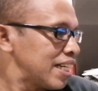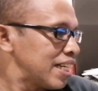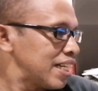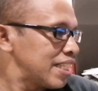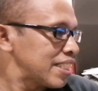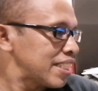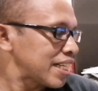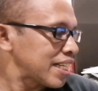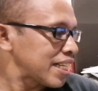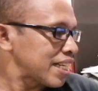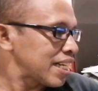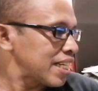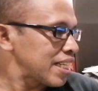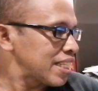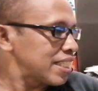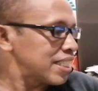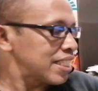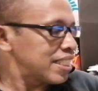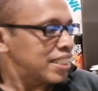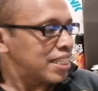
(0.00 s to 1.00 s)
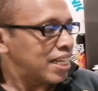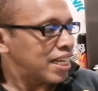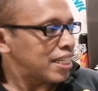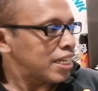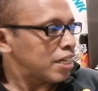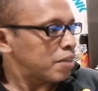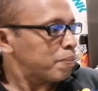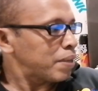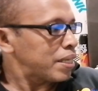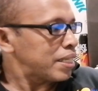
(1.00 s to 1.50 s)
uh, tekan
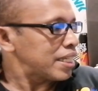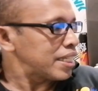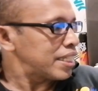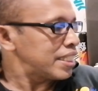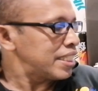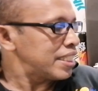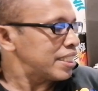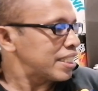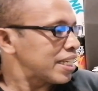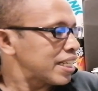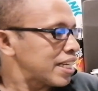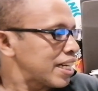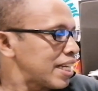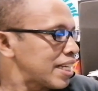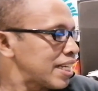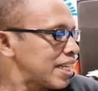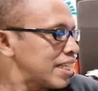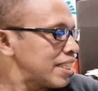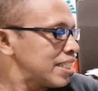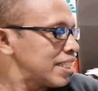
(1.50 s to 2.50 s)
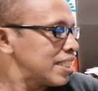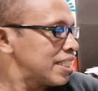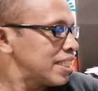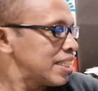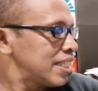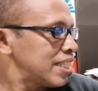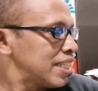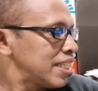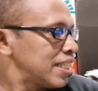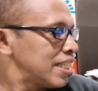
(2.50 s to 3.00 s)
anak panah ini ke kanan
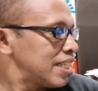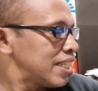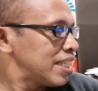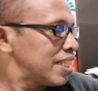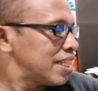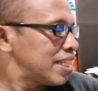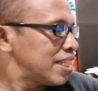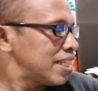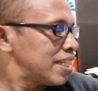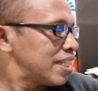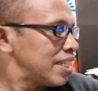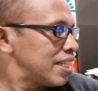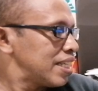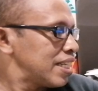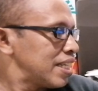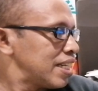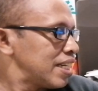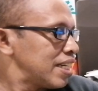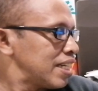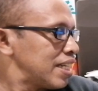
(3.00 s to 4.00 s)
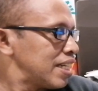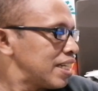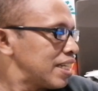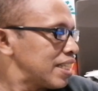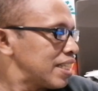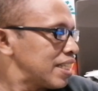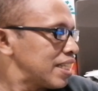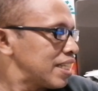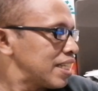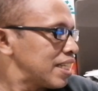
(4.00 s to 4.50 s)
uh,